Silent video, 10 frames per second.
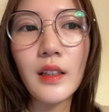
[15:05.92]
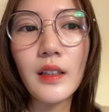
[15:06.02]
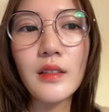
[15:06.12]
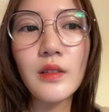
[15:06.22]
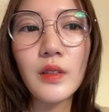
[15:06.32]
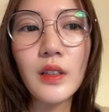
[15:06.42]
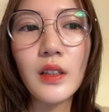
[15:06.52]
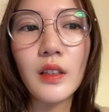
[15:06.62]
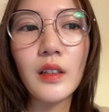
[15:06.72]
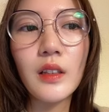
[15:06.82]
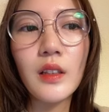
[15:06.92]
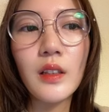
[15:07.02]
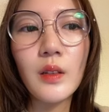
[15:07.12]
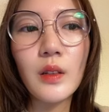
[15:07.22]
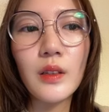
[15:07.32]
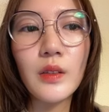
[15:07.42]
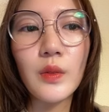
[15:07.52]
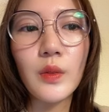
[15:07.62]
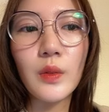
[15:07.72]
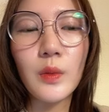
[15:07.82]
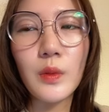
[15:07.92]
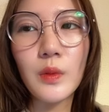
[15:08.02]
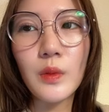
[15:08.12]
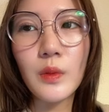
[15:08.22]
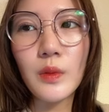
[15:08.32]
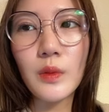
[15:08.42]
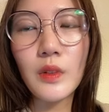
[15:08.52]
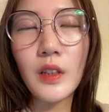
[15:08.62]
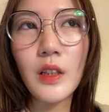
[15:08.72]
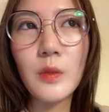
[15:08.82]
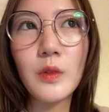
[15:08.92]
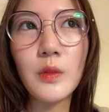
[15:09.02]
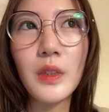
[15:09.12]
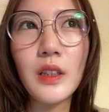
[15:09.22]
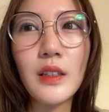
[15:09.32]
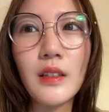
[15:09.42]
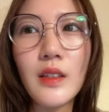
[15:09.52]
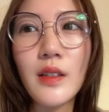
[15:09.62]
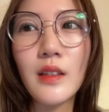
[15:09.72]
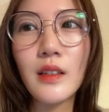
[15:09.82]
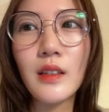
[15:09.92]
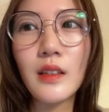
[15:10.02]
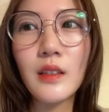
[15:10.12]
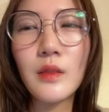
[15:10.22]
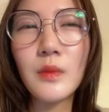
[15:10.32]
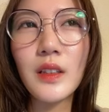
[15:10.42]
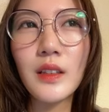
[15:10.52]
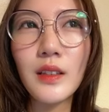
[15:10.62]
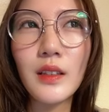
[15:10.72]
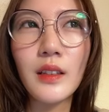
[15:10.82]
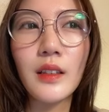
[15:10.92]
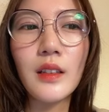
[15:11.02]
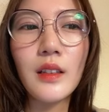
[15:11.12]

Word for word: アンジュがそのライブを見に行かせていただく前に